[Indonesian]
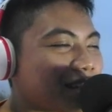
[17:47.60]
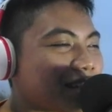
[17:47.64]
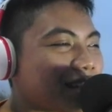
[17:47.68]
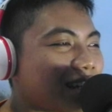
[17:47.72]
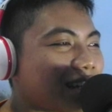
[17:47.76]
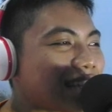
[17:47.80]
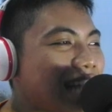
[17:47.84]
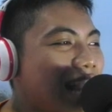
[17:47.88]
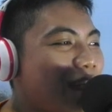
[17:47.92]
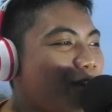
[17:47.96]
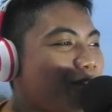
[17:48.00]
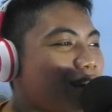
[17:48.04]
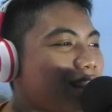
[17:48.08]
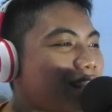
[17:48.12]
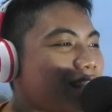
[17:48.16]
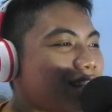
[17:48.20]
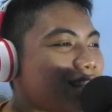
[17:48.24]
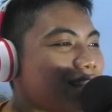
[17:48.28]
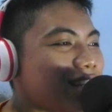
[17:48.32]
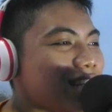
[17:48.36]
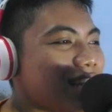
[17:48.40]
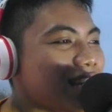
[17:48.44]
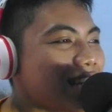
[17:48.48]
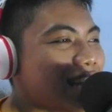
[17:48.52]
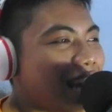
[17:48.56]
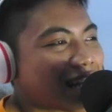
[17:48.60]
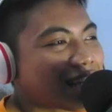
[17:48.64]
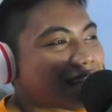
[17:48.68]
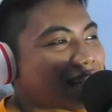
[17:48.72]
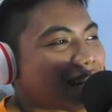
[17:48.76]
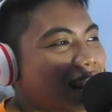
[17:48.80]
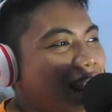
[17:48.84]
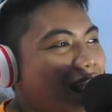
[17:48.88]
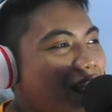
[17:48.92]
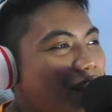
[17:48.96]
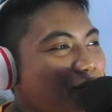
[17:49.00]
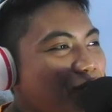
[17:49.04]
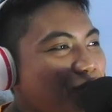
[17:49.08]
Ketawanya sih nggak
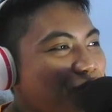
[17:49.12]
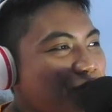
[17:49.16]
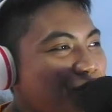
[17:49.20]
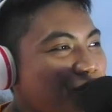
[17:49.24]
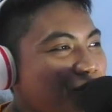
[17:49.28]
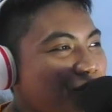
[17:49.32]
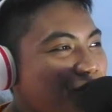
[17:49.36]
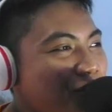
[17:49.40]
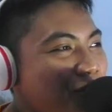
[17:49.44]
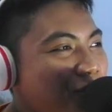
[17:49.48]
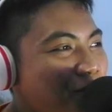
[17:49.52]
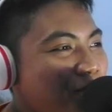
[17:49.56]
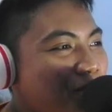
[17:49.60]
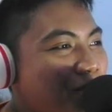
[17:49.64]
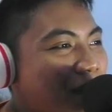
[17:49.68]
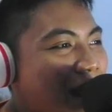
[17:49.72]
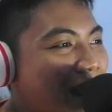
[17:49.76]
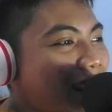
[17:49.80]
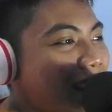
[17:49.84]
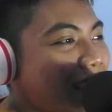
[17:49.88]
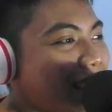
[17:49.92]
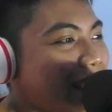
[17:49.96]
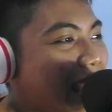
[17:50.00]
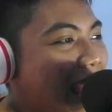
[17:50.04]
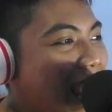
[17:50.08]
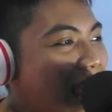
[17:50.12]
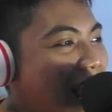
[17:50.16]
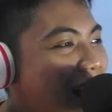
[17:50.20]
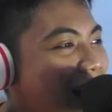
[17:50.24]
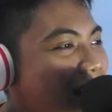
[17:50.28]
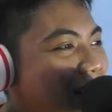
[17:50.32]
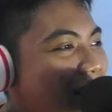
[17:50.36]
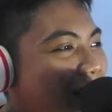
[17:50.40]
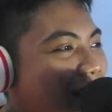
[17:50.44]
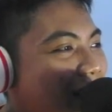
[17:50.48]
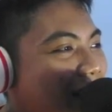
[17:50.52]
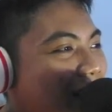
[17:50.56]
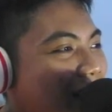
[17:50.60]
terlalu parah ya.
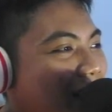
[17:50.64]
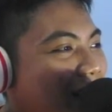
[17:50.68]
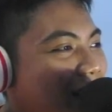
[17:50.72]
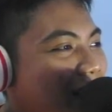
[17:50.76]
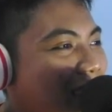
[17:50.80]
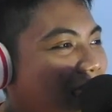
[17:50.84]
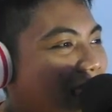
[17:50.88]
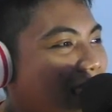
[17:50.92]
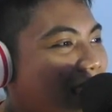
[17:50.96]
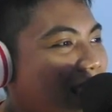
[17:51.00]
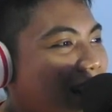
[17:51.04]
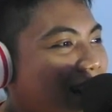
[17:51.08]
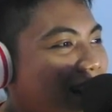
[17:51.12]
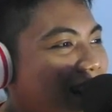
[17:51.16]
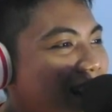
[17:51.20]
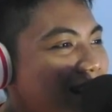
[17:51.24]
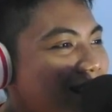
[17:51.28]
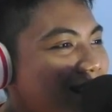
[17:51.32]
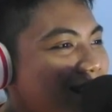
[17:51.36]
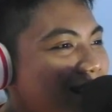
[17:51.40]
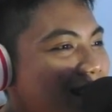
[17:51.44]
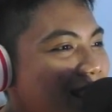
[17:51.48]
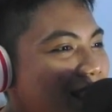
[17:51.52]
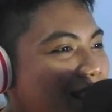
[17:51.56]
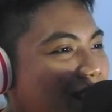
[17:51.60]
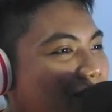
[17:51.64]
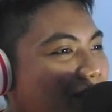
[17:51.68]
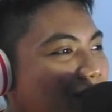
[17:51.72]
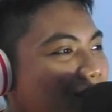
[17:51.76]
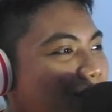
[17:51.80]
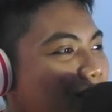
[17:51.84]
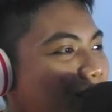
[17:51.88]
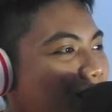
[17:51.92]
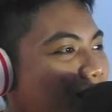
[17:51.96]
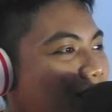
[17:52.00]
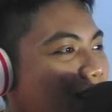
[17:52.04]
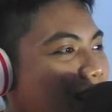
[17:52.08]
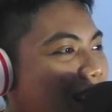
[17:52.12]
And I saying you
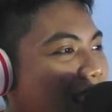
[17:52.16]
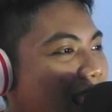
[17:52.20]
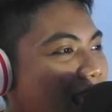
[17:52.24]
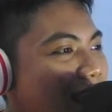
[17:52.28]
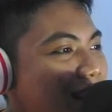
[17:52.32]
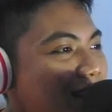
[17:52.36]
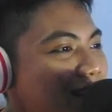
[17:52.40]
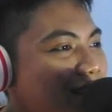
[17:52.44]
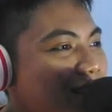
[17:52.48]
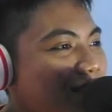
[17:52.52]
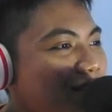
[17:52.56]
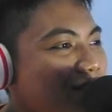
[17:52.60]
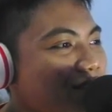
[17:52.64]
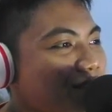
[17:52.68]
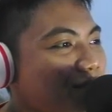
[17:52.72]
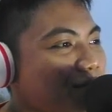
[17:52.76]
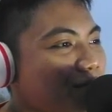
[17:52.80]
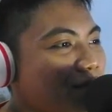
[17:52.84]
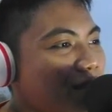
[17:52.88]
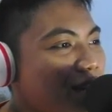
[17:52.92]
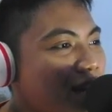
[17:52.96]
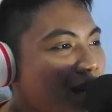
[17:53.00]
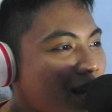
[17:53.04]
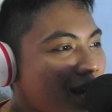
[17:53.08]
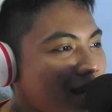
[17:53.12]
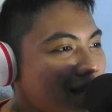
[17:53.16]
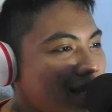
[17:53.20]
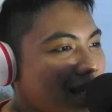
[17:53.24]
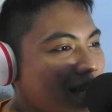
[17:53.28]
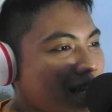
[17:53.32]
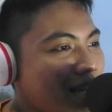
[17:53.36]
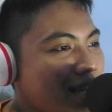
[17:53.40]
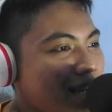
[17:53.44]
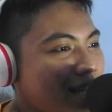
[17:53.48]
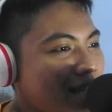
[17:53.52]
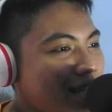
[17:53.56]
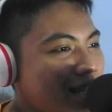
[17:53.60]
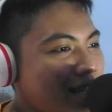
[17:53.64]
turn ass into blood
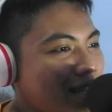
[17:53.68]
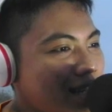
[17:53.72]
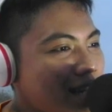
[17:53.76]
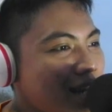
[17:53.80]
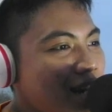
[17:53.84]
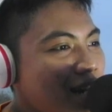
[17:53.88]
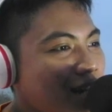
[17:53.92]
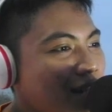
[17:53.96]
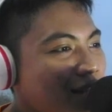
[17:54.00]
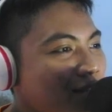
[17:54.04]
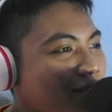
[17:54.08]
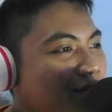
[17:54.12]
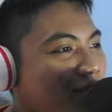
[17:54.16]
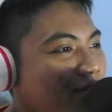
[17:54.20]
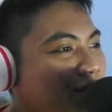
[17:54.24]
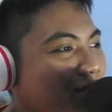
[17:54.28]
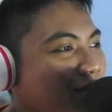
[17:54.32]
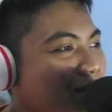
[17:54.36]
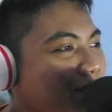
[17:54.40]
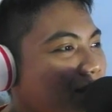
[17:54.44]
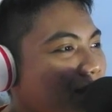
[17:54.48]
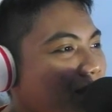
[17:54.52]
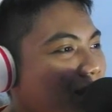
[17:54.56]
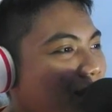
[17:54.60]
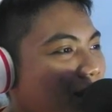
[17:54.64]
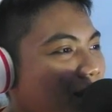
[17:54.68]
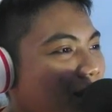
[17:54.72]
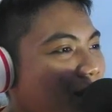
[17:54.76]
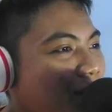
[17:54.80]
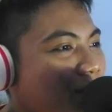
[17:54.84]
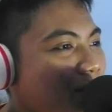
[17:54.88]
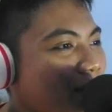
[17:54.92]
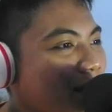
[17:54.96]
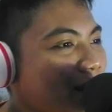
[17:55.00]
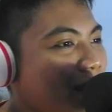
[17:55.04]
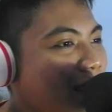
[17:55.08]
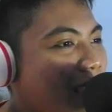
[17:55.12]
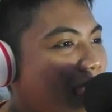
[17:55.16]
is ah cool.
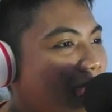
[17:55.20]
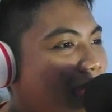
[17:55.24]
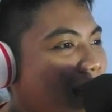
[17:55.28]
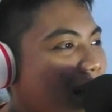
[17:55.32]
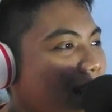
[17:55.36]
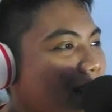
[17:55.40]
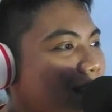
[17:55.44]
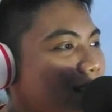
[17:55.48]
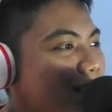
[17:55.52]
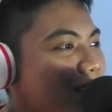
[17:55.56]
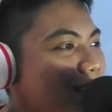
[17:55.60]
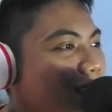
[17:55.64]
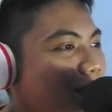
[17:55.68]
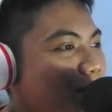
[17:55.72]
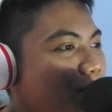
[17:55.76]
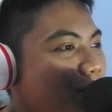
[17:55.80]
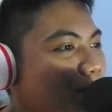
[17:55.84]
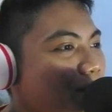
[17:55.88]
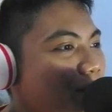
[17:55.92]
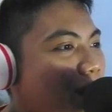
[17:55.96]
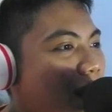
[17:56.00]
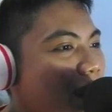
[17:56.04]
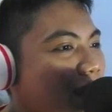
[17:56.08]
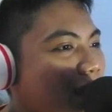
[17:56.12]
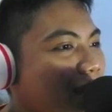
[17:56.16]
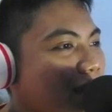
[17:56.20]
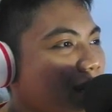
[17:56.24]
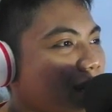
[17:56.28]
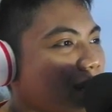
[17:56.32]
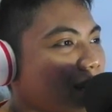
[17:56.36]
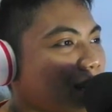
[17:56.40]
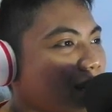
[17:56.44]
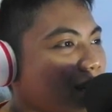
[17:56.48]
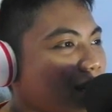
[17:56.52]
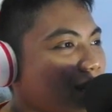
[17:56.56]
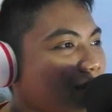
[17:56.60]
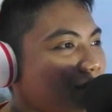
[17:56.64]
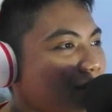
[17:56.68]
What the hell is up the bucket?
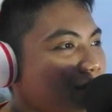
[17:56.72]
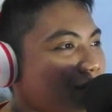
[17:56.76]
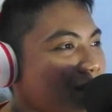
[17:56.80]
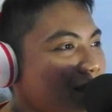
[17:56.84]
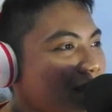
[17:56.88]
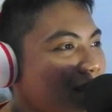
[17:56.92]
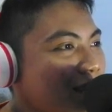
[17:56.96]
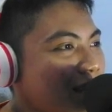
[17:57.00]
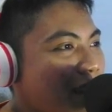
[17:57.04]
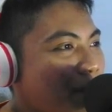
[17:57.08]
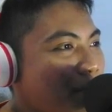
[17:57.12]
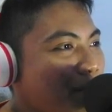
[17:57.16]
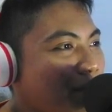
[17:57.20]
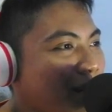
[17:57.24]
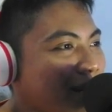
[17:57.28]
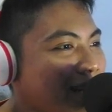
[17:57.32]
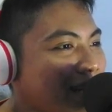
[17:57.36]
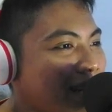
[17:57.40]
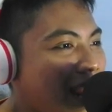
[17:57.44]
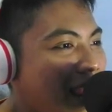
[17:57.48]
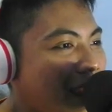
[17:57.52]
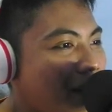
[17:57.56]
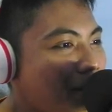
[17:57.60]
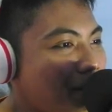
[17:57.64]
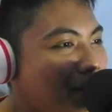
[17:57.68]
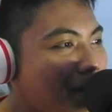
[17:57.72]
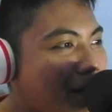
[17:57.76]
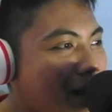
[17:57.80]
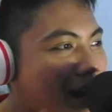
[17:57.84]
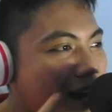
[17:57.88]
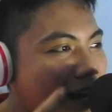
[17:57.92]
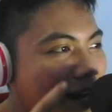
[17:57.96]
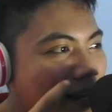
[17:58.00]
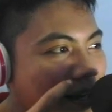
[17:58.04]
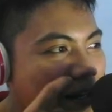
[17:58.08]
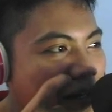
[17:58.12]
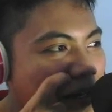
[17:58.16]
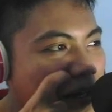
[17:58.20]
Itu isi embernya apa?